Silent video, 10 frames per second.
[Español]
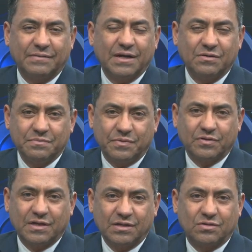Ábrale un
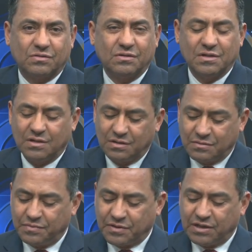poquito,
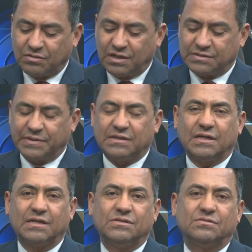un poquito a las
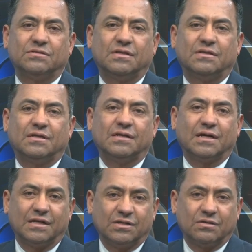ventanas si usted tiene
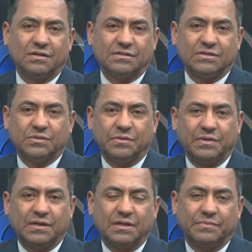calentones en su
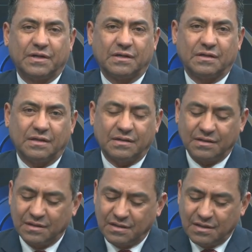vivienda para
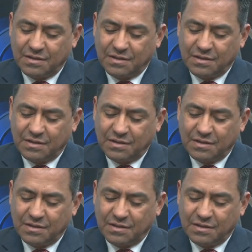que